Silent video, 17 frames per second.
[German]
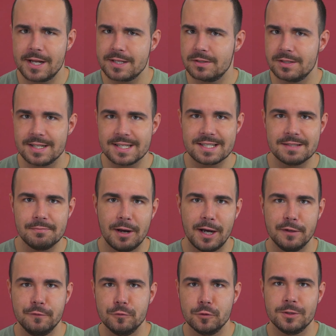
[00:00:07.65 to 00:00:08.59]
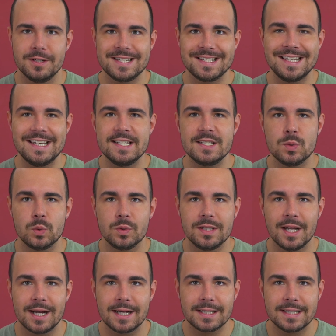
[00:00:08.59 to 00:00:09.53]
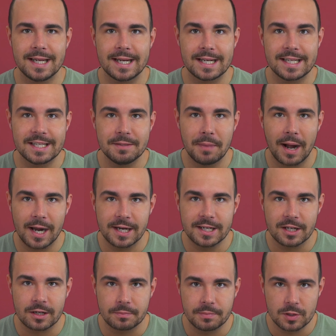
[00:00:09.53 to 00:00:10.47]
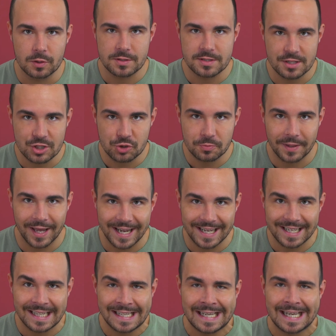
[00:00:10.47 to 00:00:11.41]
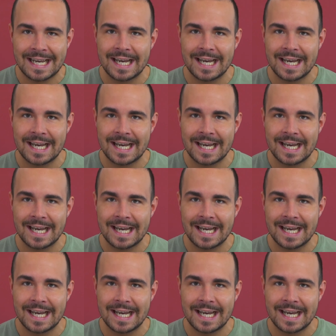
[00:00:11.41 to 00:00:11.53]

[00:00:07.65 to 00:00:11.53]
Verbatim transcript: also das Smartphone, das ich so tagtäglich im Alltag benutze, sprechen.